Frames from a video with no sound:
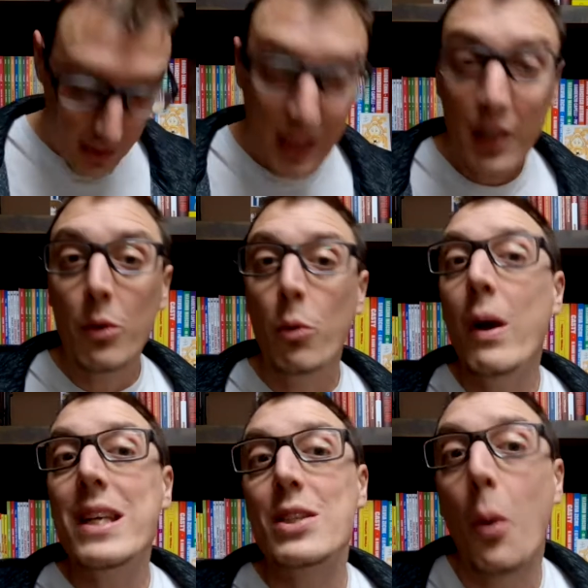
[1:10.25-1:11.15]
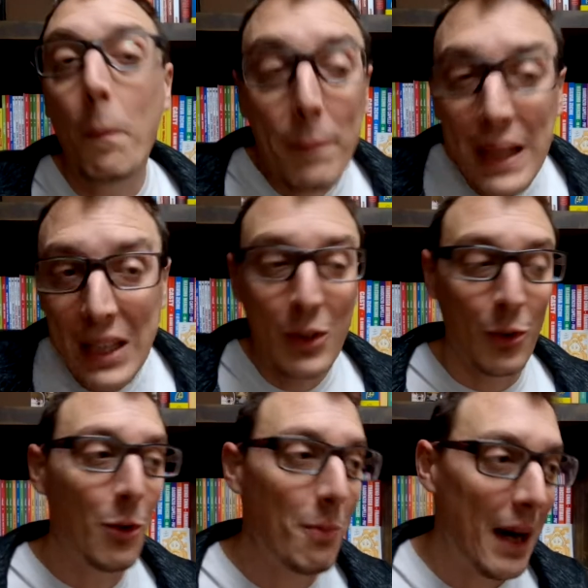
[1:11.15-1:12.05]
che con questo
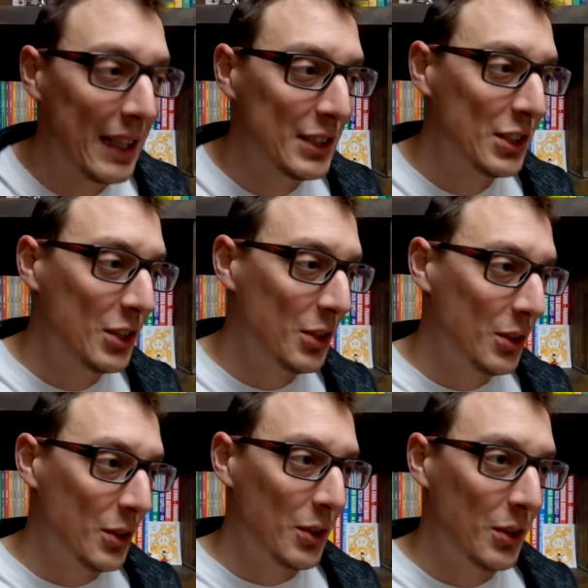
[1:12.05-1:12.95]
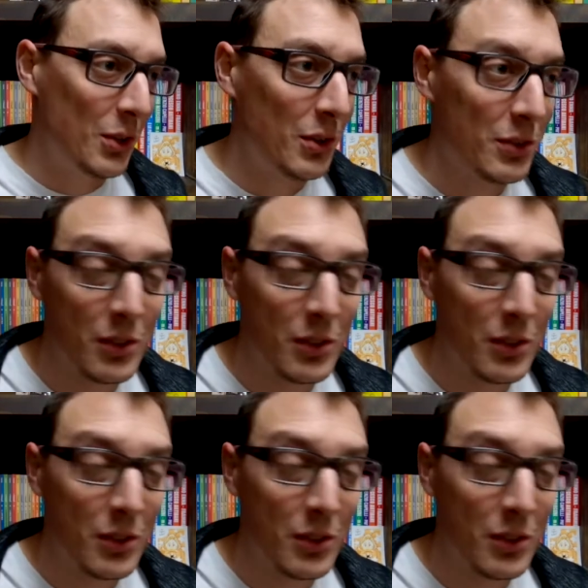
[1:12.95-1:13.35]
piccolo omaggio,